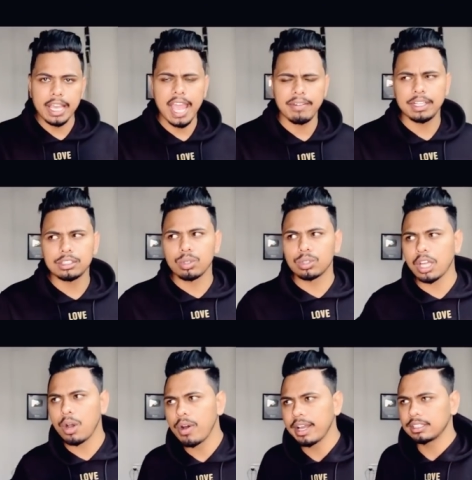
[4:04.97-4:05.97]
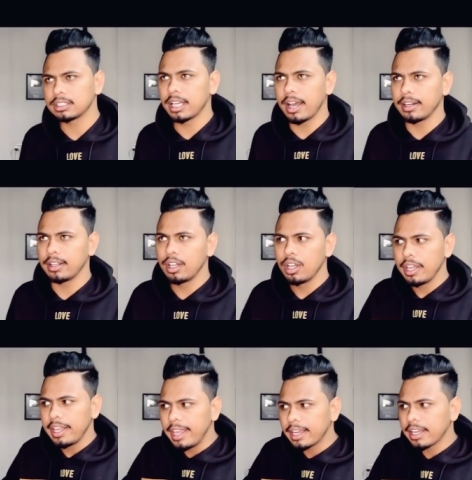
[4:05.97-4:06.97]
एक एवरेज सोता हुआ इंसान
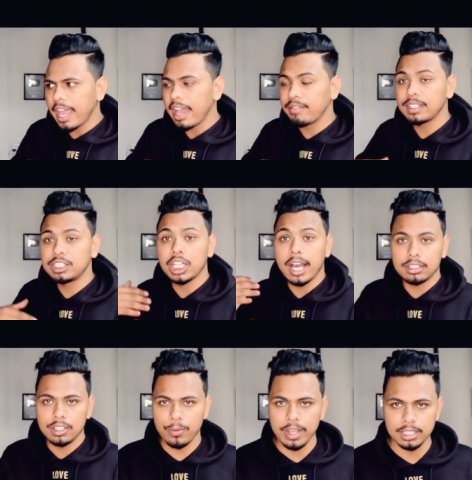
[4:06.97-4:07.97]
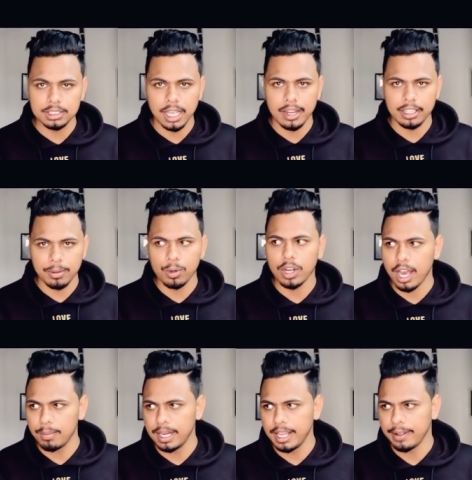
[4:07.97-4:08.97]
एक एवरेज जागते हुए इंसान के
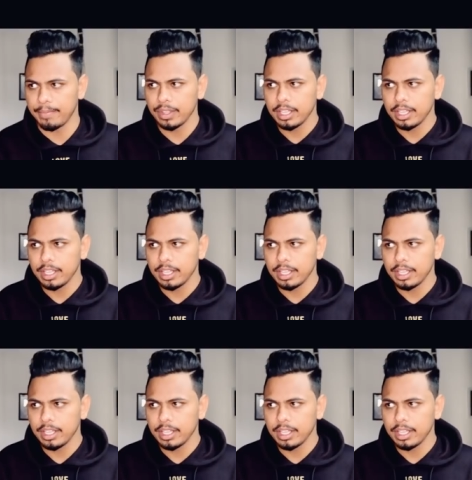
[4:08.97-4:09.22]
मुकाबले